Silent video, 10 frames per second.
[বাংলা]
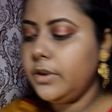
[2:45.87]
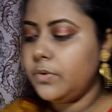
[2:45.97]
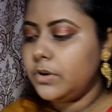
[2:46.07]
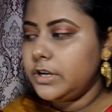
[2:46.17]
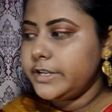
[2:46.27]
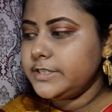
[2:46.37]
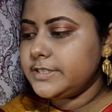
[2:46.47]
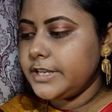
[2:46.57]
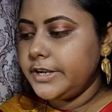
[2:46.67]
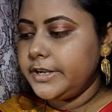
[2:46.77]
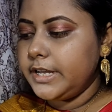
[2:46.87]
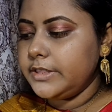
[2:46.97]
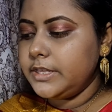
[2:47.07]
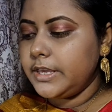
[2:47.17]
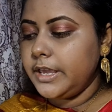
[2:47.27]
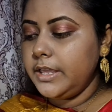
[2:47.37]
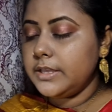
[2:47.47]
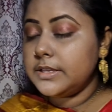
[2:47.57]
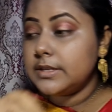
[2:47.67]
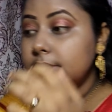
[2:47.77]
এই গোল্ডেন সেটটা দিয়ে